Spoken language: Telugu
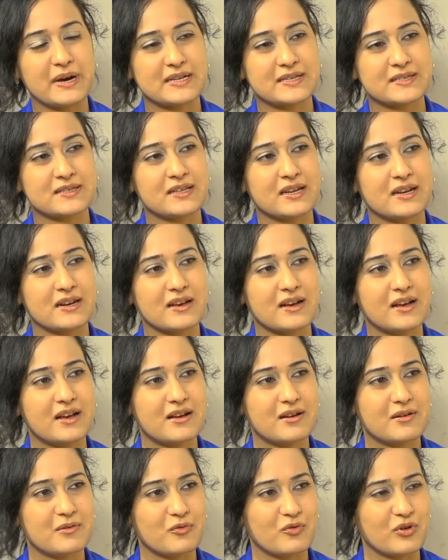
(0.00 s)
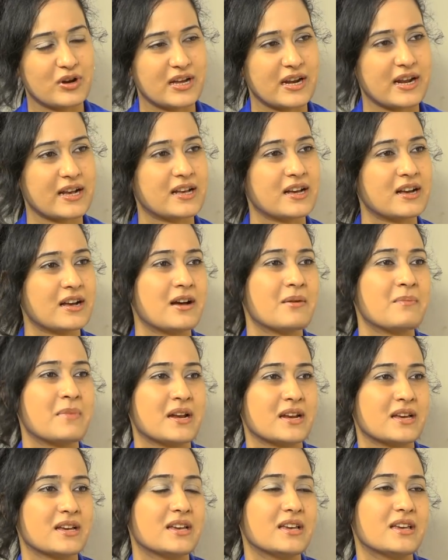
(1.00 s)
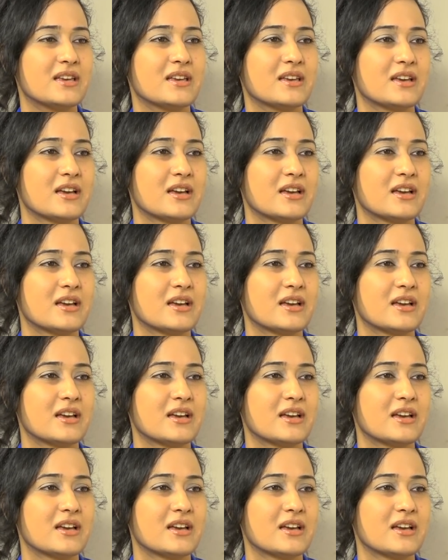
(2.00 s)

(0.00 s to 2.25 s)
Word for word: పర్సనల్గా ఒక రకంగా మనకి